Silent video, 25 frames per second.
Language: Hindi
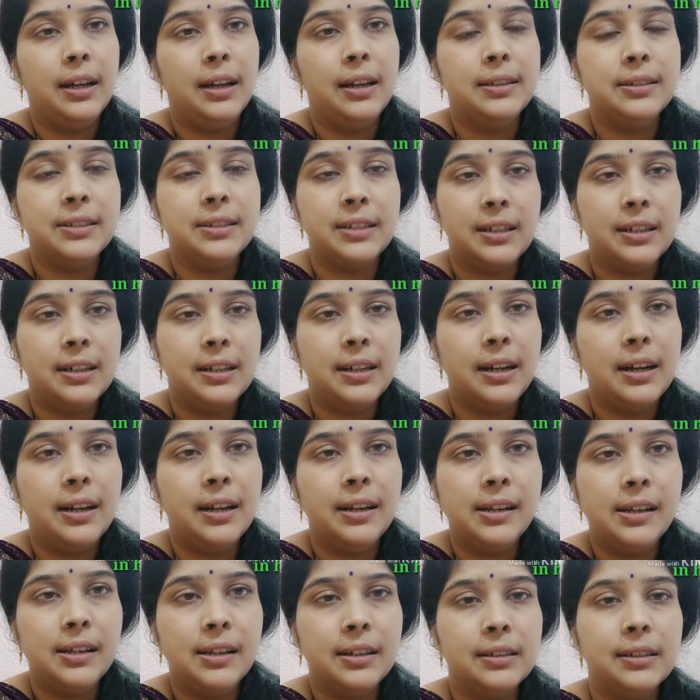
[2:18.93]
है चक्कर
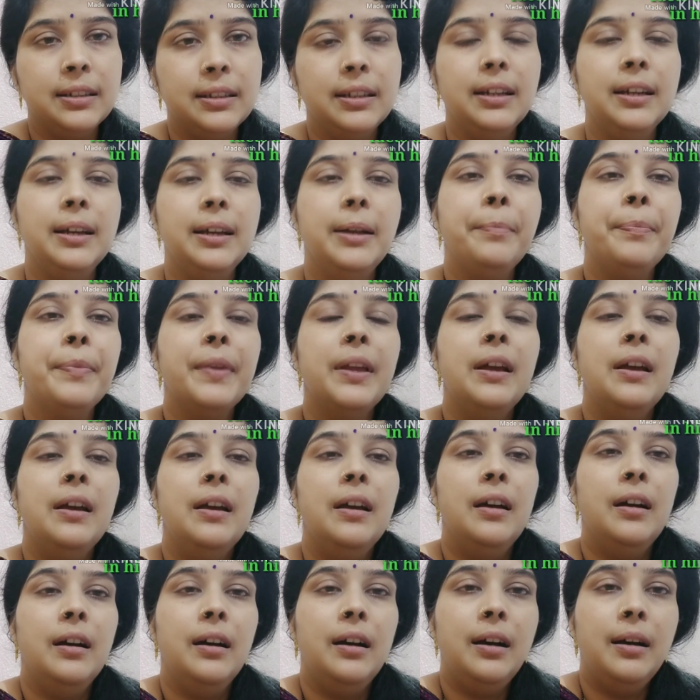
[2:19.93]
आने लगते
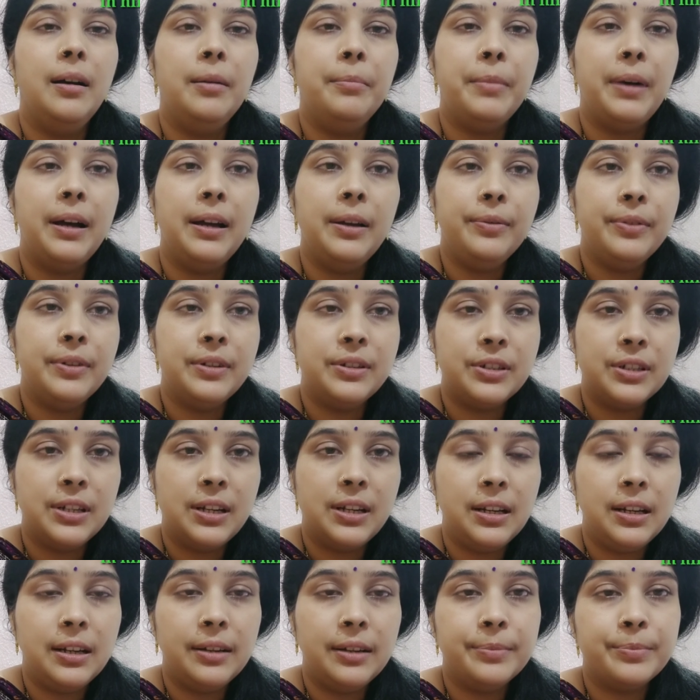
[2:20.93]
हैं माई
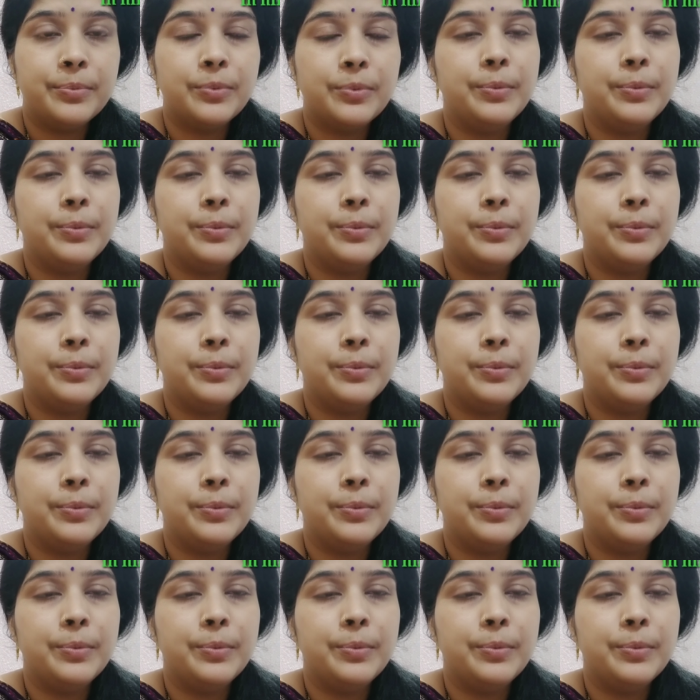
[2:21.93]
फेशियल